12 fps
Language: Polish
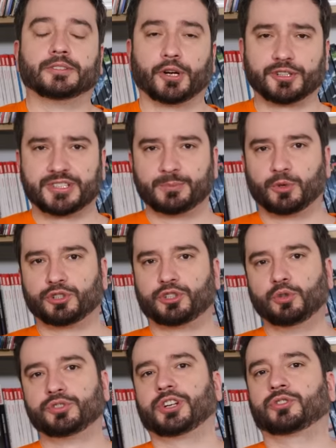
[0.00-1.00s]
Drodzy
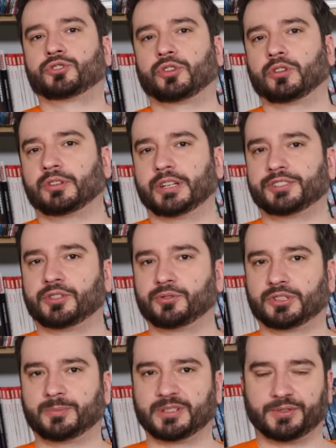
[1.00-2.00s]
młodzi ludzie, którzy oglądacie
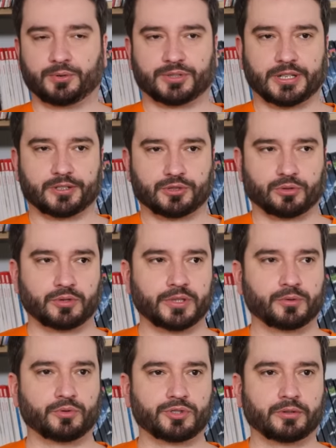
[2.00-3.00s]
Newsy bez wirusa,
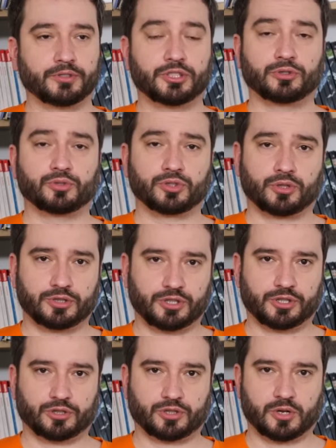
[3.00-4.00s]
szczególnie uczniowie, ci, którzy
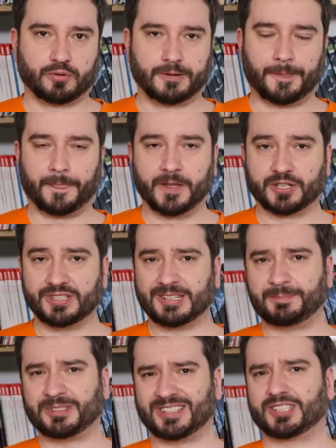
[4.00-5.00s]
chodzicie do szkoły. Jeżeli
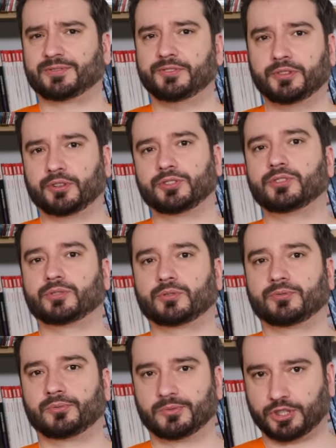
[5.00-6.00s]
zapytacie swoich
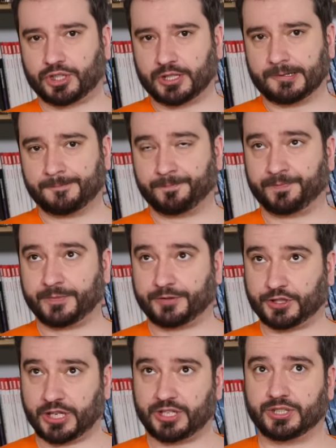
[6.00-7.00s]
rodziców, czy
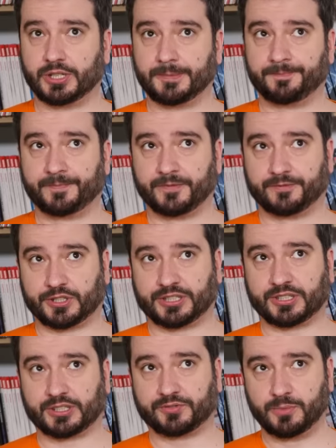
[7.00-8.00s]
wcześniej w
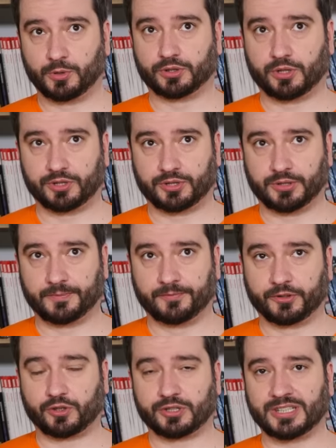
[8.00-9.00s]
czasach swojej młodości
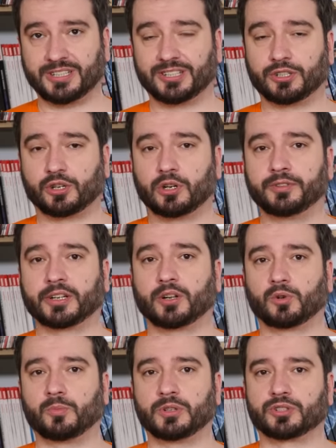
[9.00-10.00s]
wykorzystali kiedykolwiek
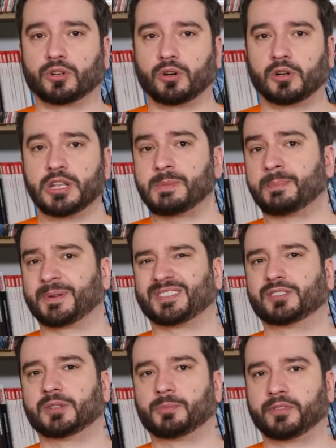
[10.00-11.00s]
argument, że o, nie mam
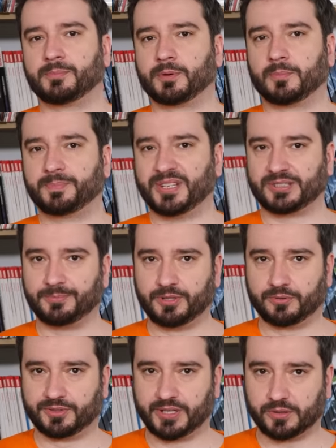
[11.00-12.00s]
pracy domowej, bo pies mi
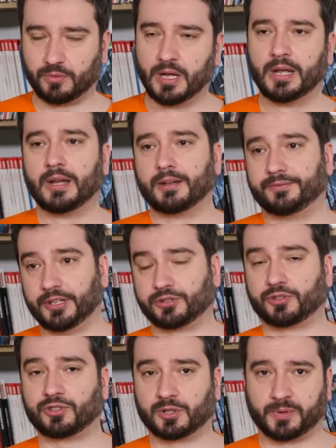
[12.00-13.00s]
ją zjadł,
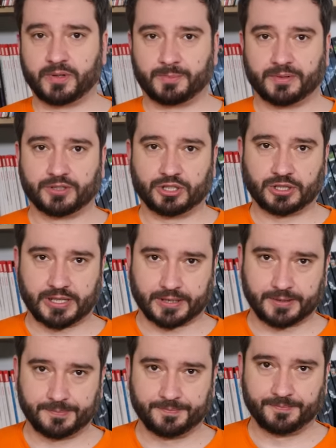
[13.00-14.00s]
większość odpowie pewnie, że
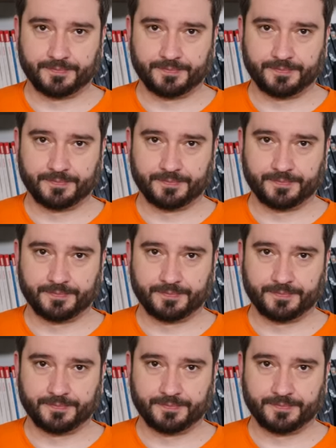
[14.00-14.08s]
tak.